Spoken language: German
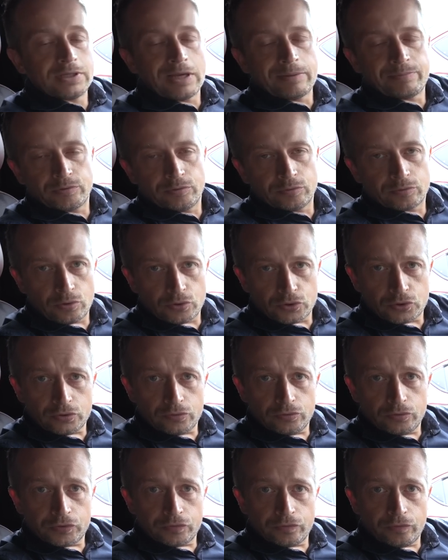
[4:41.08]
ist absolut
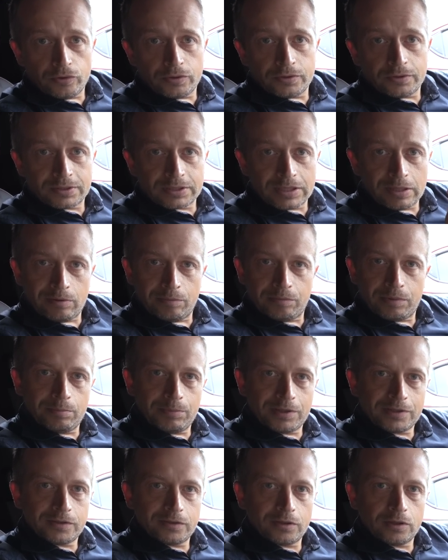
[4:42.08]
kostenlos für euch. Das kann man bei
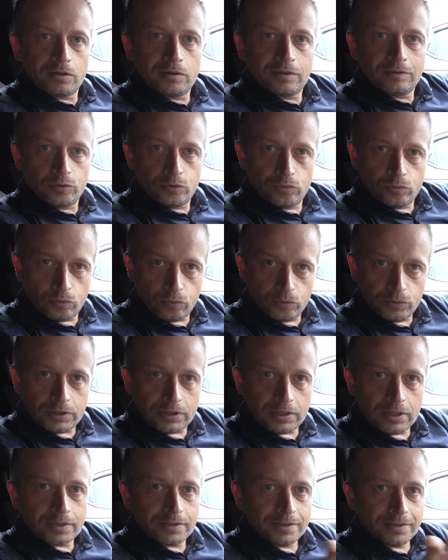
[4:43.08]
Mazda
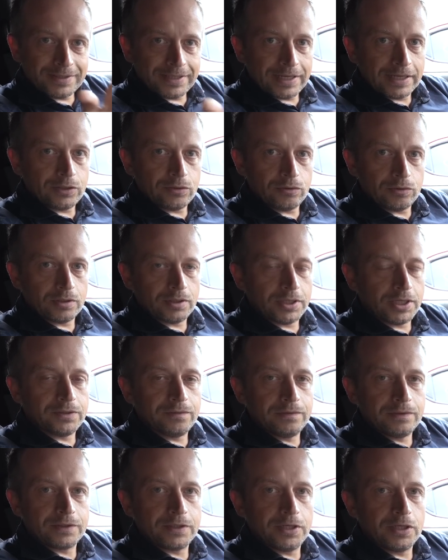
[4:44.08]
runterladen, da zeige ich euch gleich,
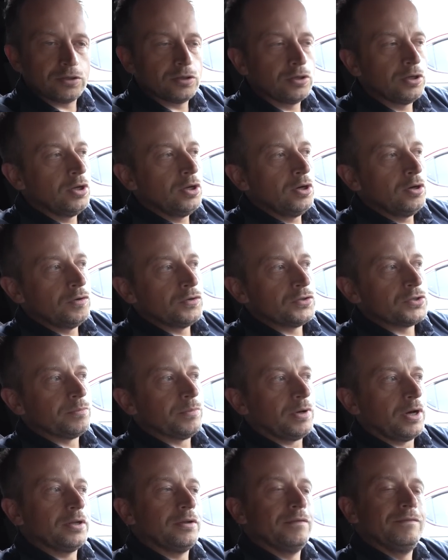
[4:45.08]
wie es geht. Und
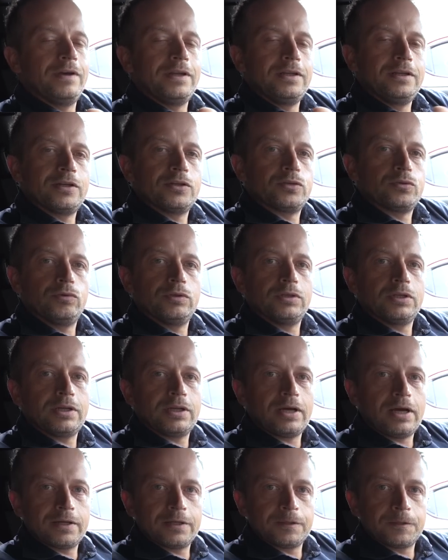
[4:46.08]
zum anderen, wenn ihr das
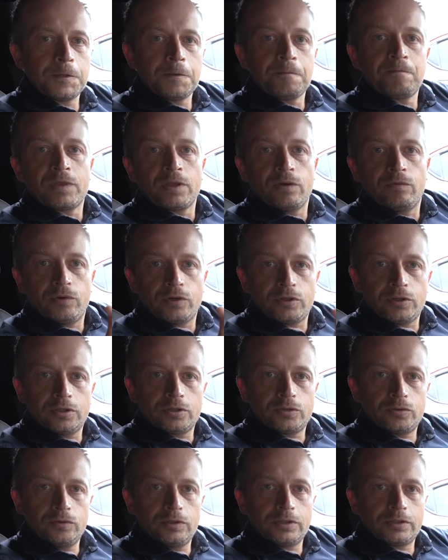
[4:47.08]
runterladet, wird
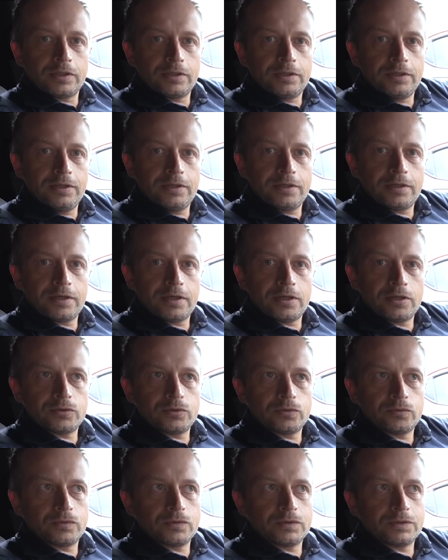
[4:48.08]
natürlich dann hinterher
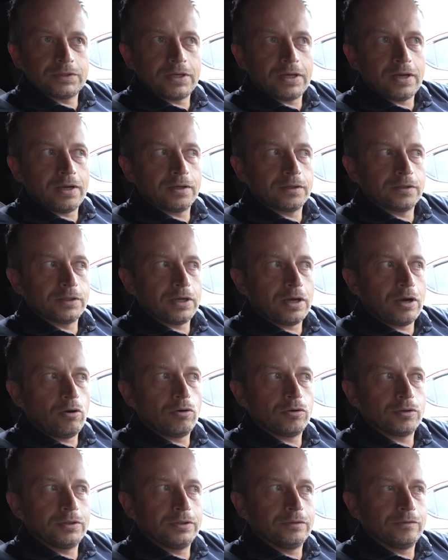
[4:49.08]
sozusagen ja
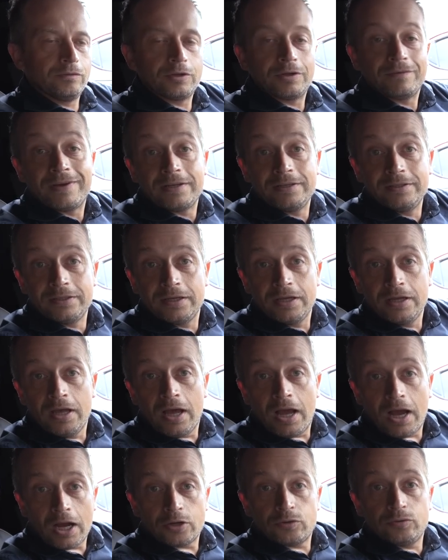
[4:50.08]
auch die, oder werden die
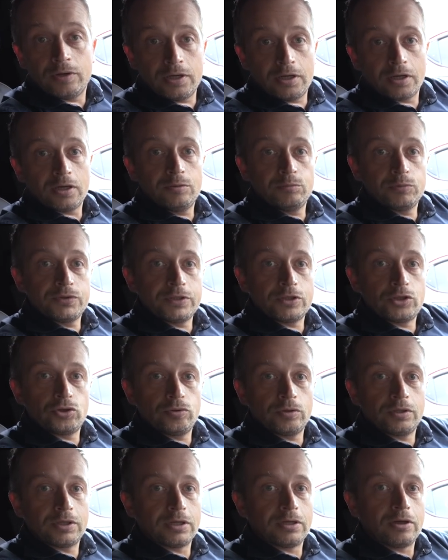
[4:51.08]
aktuelleren
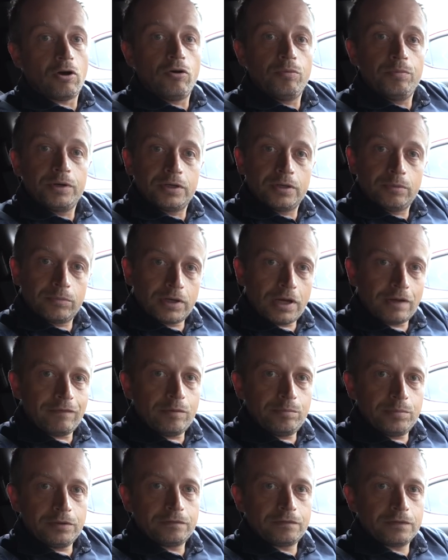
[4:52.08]
Musikstücke dann auch mit einem
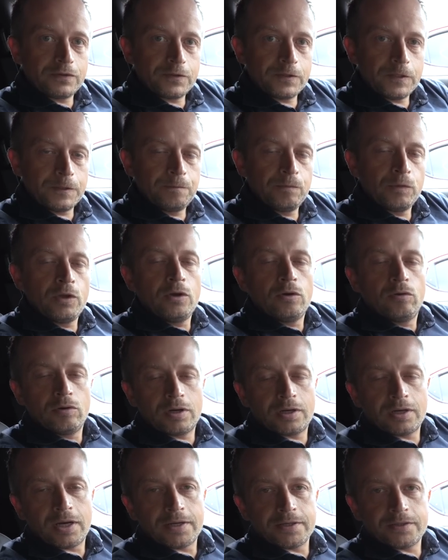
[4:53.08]
Coverbild versehen und
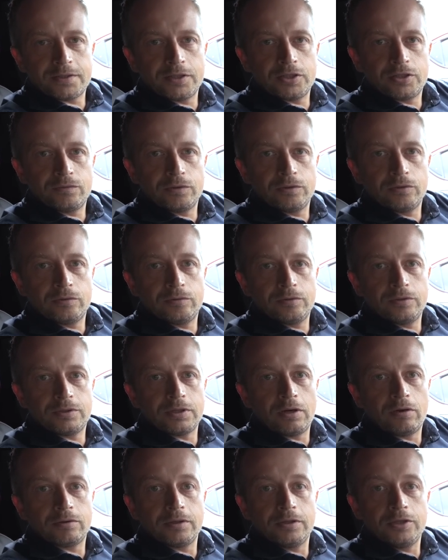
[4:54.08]
gleichzeitig wird
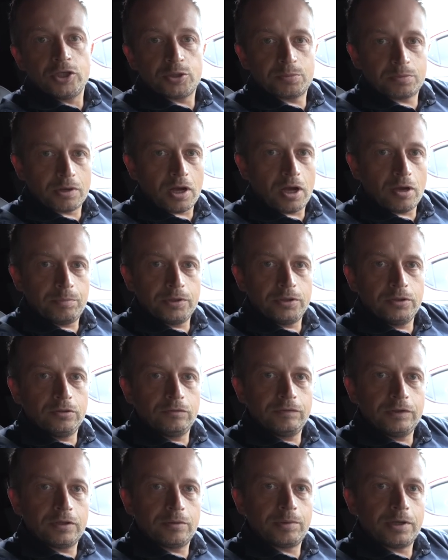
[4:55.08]
natürlich auch dann die
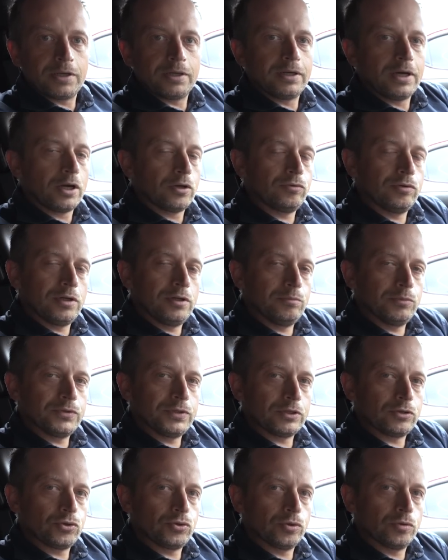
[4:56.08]
Sprachbedienung wieder bei den aktuellen
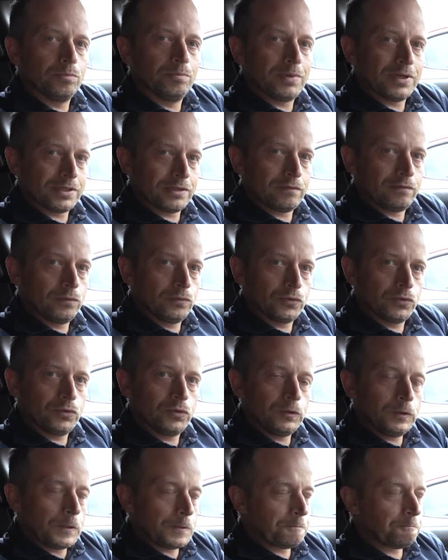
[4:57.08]
Musikstücken besser
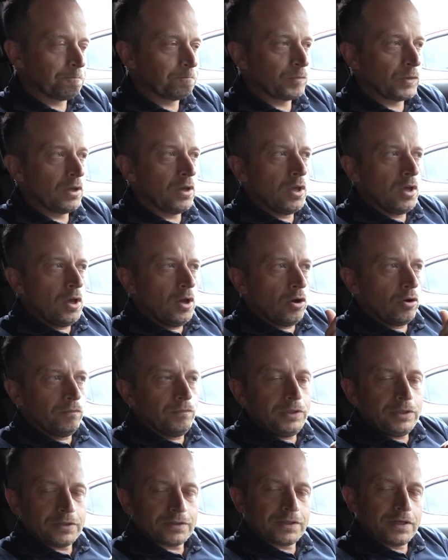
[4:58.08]
funktionieren. Und
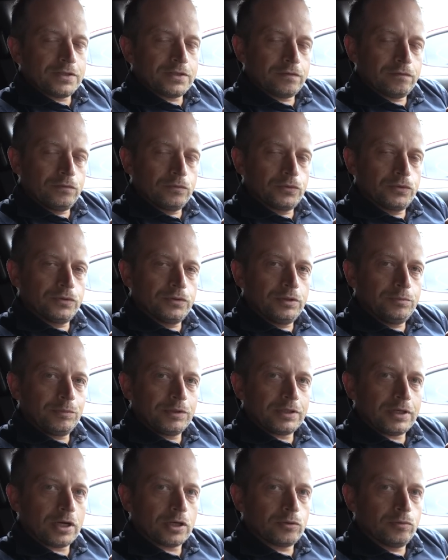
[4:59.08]
wie das Ganze funktioniert
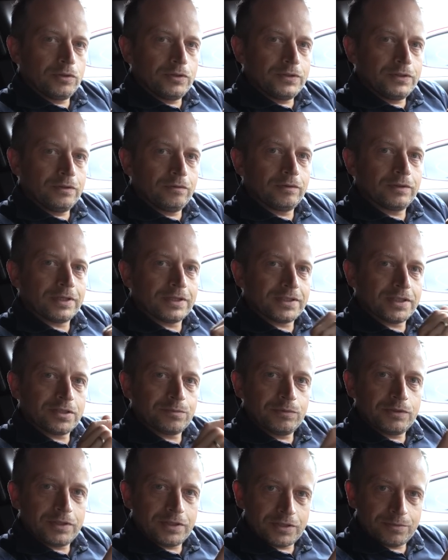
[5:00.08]
mit der Aktualisierung, da
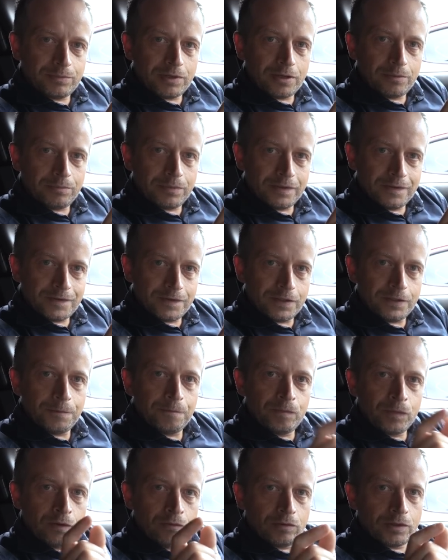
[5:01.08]
setzt man es jetzt mal am PC
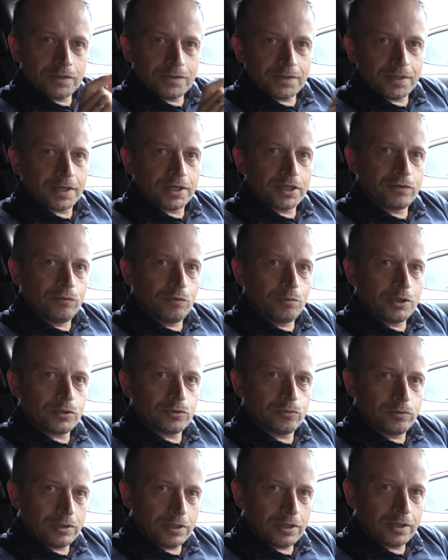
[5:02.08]
und da zeige ich, wo man
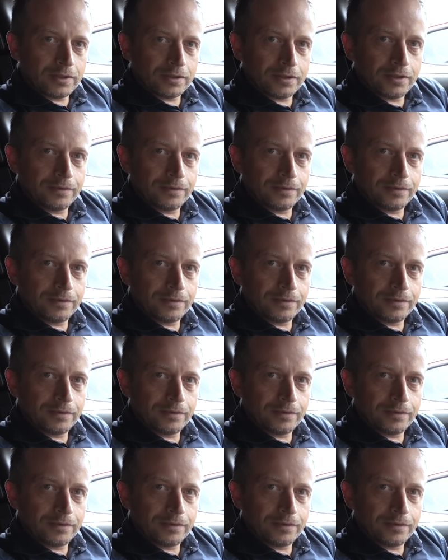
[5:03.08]
das runterladen